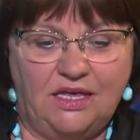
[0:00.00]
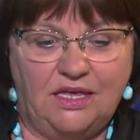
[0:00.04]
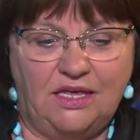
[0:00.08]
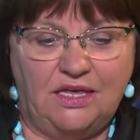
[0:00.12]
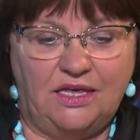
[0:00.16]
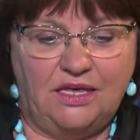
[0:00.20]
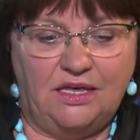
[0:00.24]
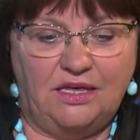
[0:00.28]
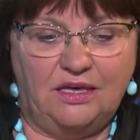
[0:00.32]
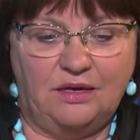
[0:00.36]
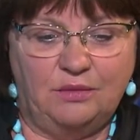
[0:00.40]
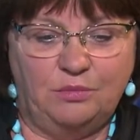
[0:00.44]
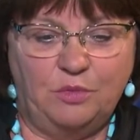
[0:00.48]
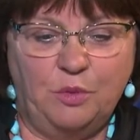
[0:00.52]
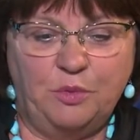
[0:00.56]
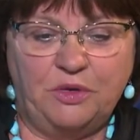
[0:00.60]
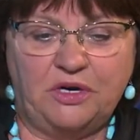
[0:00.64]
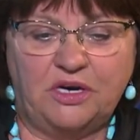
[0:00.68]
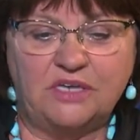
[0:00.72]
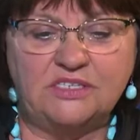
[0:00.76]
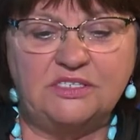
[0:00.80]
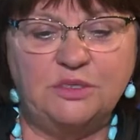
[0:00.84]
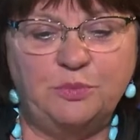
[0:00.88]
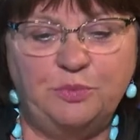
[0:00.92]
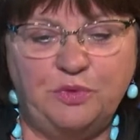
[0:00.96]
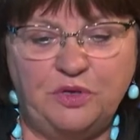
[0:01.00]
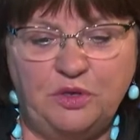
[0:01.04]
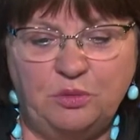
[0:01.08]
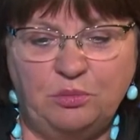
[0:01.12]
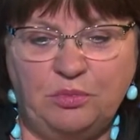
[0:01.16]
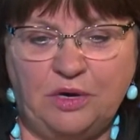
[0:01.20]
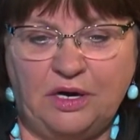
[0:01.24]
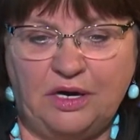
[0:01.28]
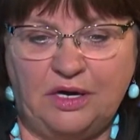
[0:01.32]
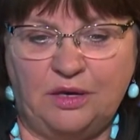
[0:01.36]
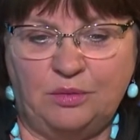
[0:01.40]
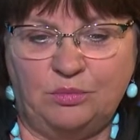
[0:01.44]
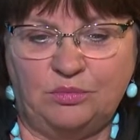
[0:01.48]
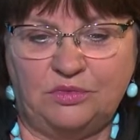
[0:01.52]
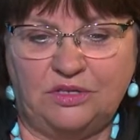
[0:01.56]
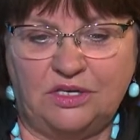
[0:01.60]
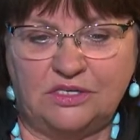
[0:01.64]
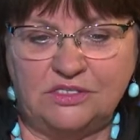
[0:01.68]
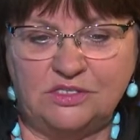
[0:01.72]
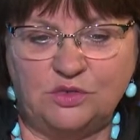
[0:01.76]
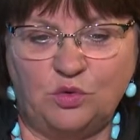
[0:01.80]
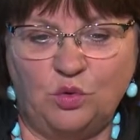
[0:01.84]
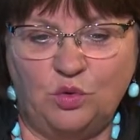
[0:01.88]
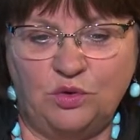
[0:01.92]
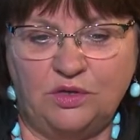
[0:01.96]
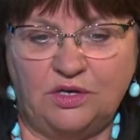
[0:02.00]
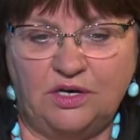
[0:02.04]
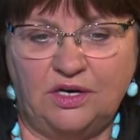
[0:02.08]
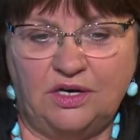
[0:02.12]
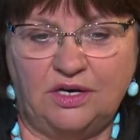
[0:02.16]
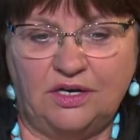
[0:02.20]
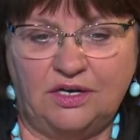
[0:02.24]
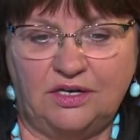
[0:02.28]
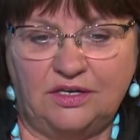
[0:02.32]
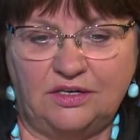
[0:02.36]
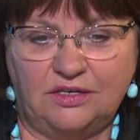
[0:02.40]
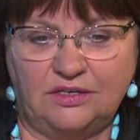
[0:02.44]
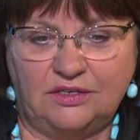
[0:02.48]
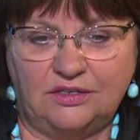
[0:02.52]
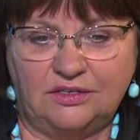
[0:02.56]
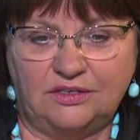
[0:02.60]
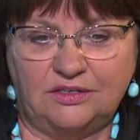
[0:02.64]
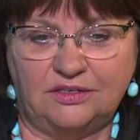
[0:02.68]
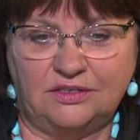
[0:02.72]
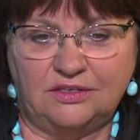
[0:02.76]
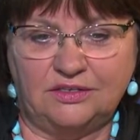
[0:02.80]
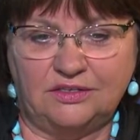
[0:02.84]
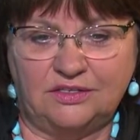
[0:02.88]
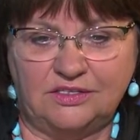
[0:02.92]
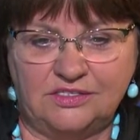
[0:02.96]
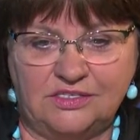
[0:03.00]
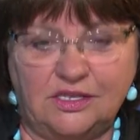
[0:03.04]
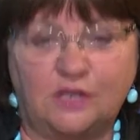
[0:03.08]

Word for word: И мы прекрасно понимаем, насколько э,